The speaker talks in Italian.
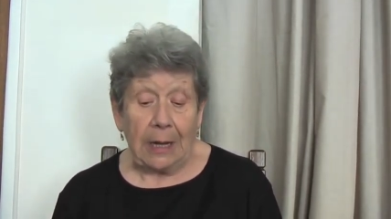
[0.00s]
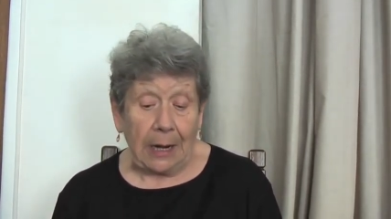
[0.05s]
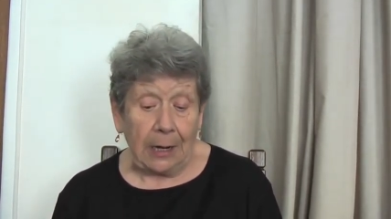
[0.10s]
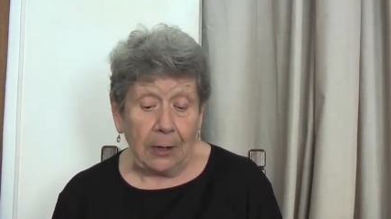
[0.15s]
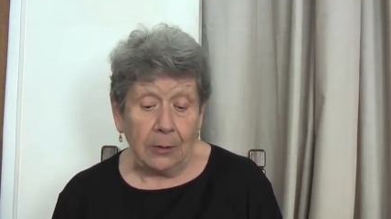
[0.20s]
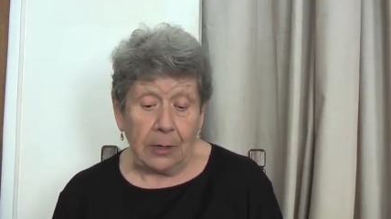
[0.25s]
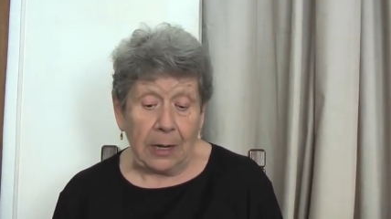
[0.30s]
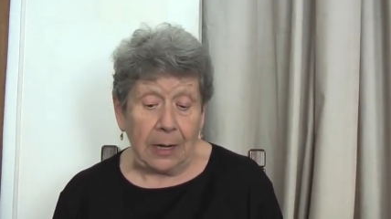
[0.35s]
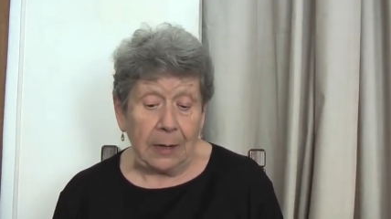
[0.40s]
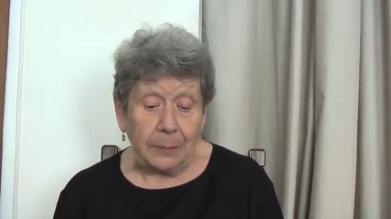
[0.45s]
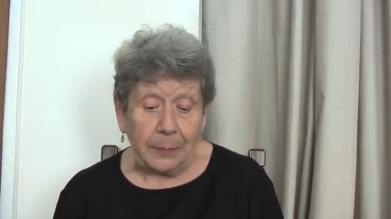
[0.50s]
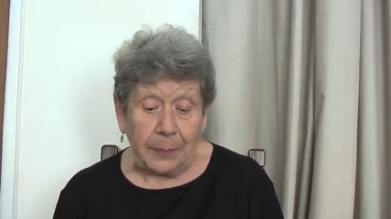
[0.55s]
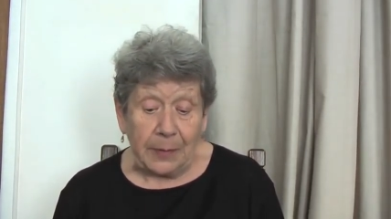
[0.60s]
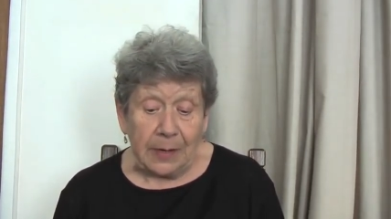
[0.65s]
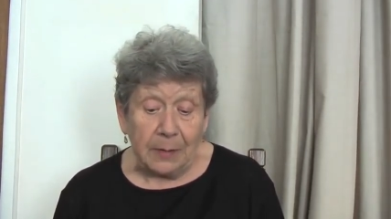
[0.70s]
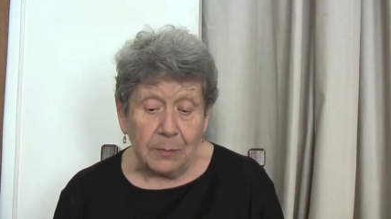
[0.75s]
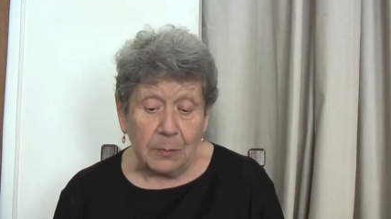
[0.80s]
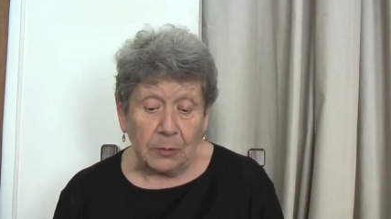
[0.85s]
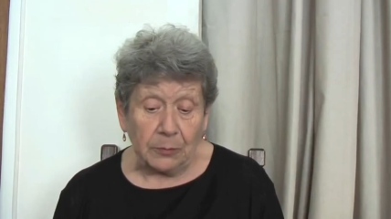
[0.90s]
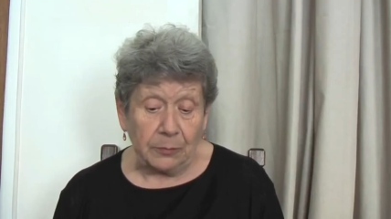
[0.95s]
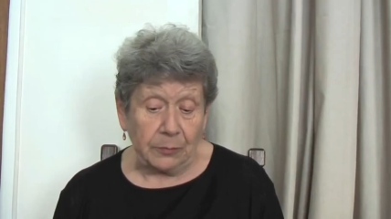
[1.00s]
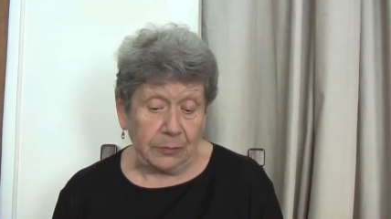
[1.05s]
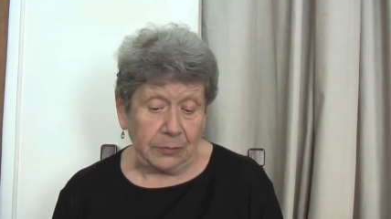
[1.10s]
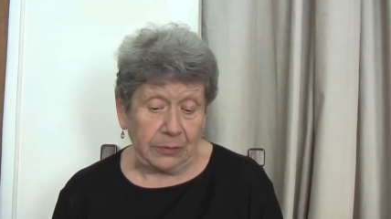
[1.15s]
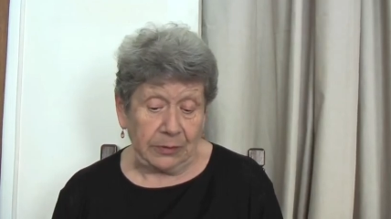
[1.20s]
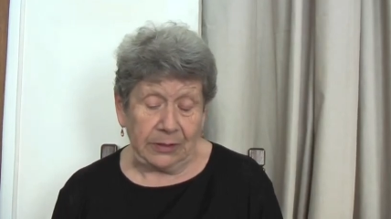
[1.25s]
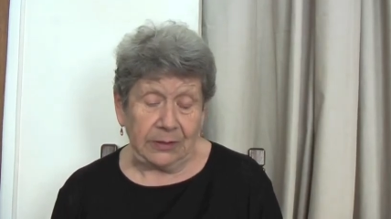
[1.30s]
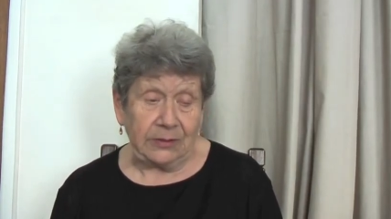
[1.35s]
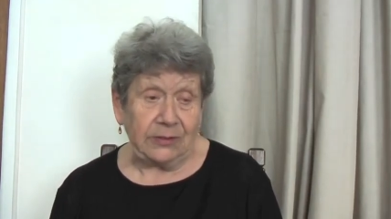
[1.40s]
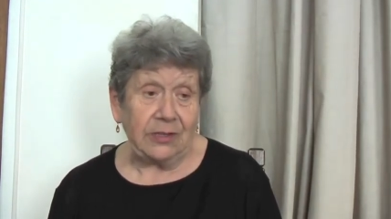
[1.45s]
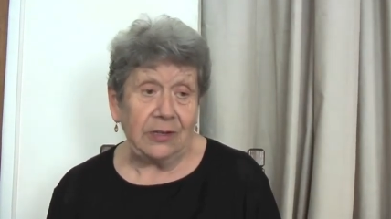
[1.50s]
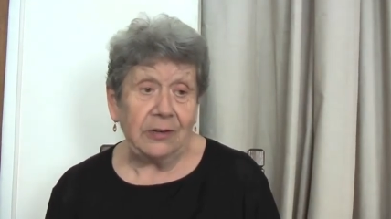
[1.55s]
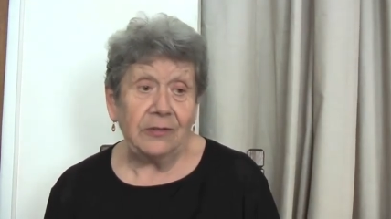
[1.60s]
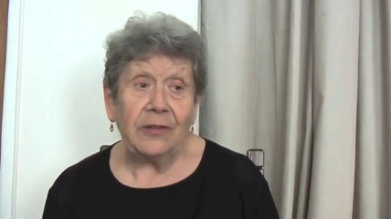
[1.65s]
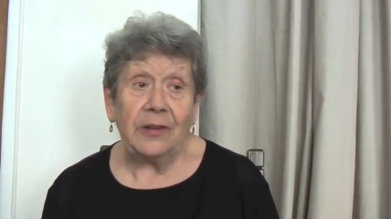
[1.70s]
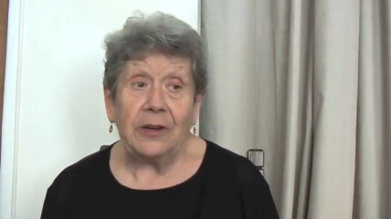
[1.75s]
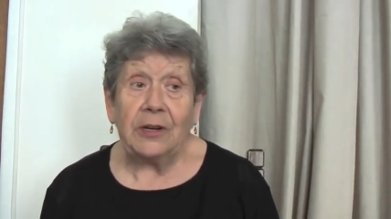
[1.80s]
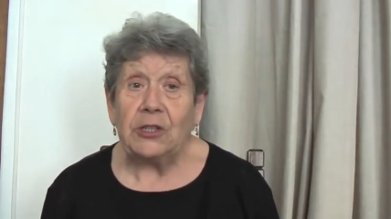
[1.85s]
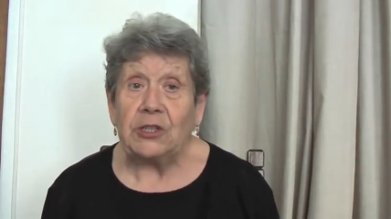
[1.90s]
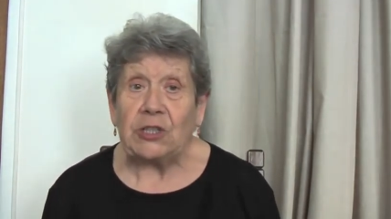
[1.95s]
allora il primo che si
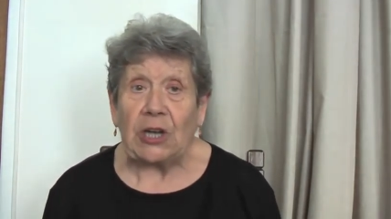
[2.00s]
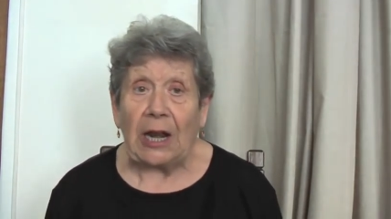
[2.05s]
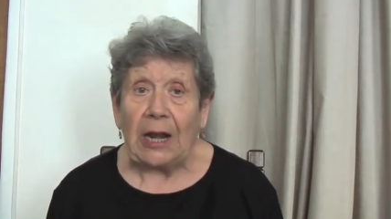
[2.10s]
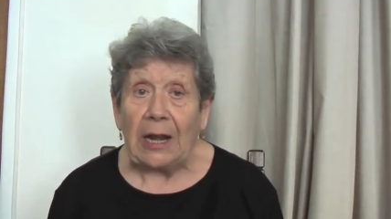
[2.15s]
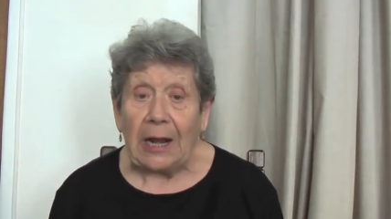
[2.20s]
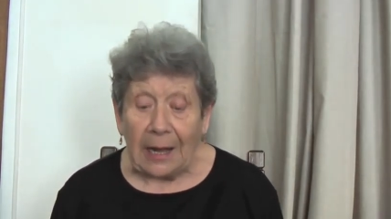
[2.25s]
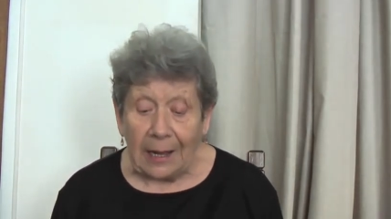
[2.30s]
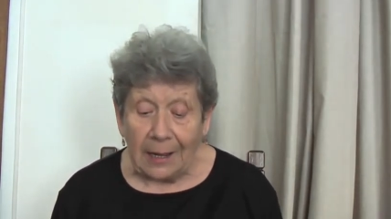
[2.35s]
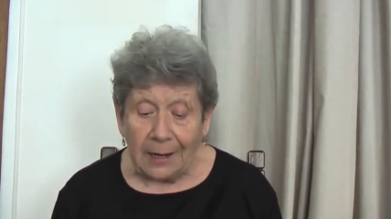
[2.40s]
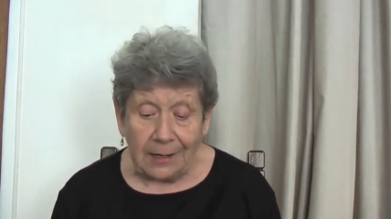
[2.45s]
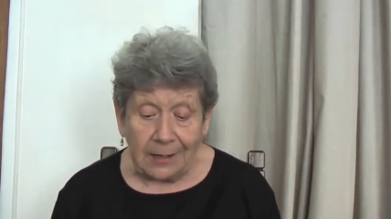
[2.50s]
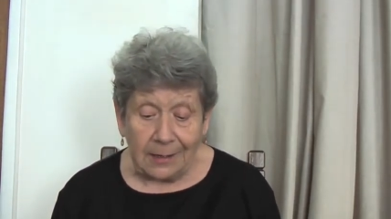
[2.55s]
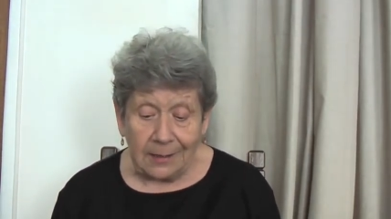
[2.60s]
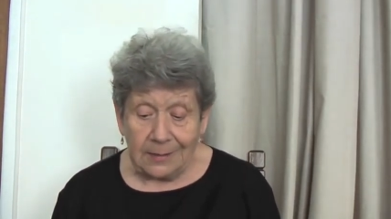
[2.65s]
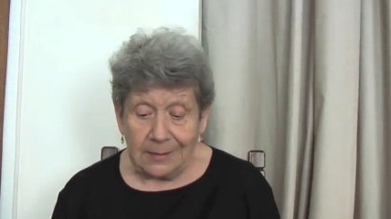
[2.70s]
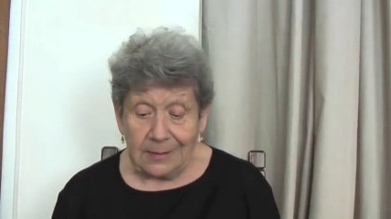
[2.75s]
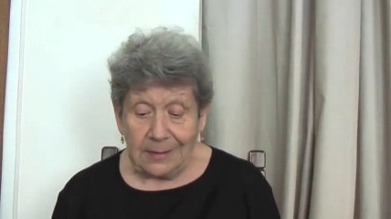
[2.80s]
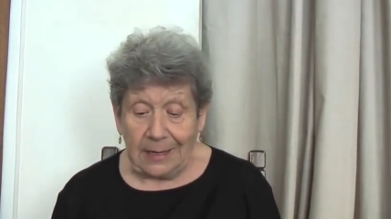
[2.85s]
riferisce all'aria